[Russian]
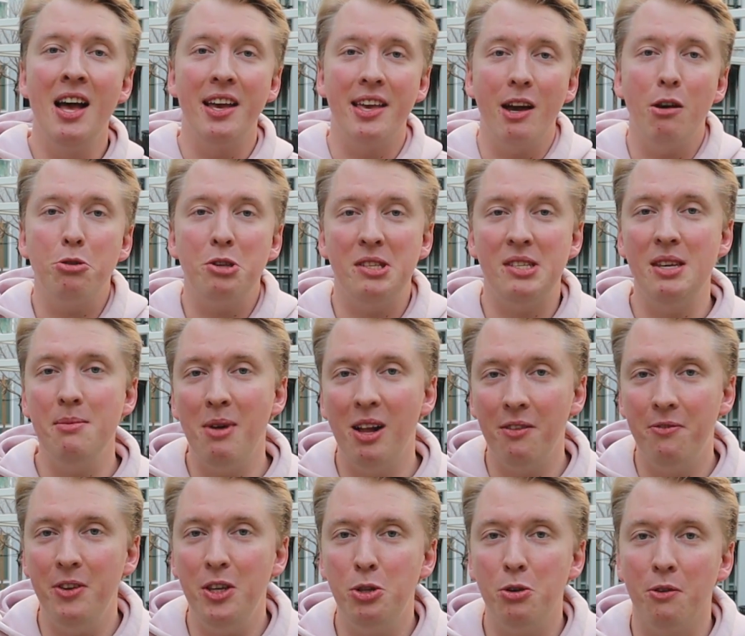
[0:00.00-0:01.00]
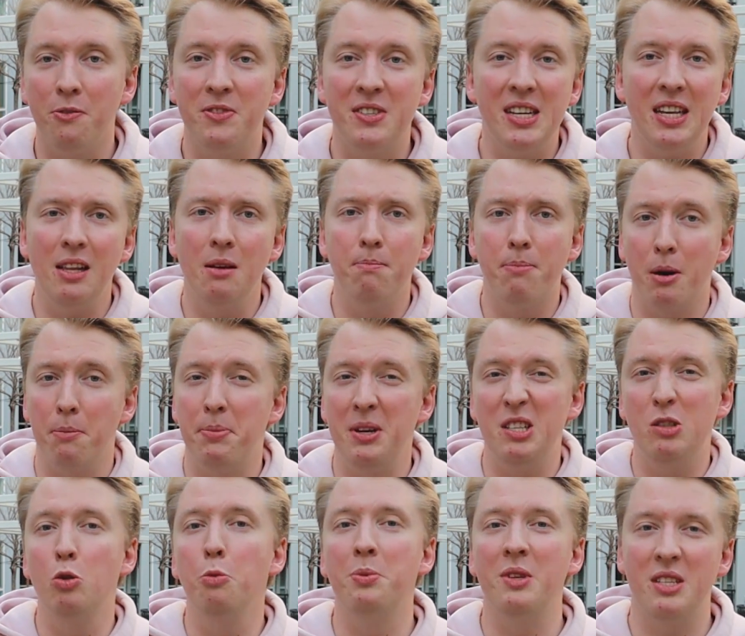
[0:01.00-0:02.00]
Я уже снимал видео в целом про
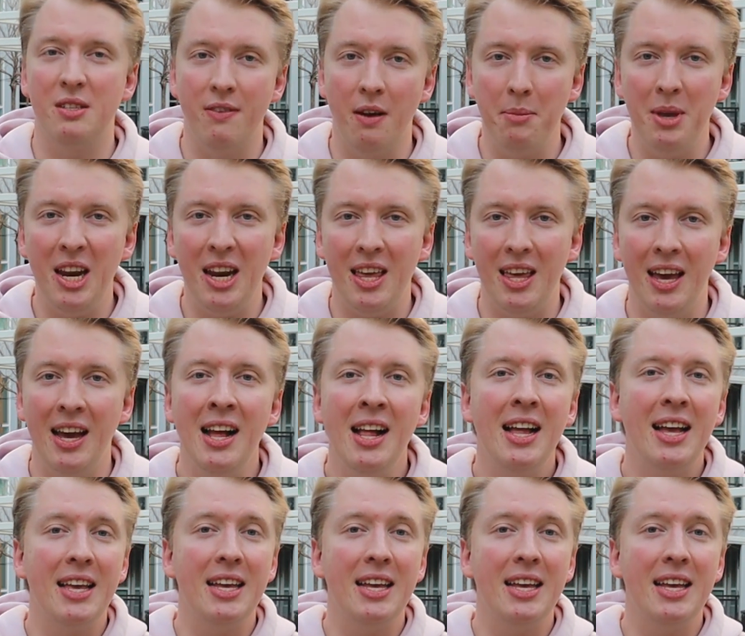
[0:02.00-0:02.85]
преступность в Америке.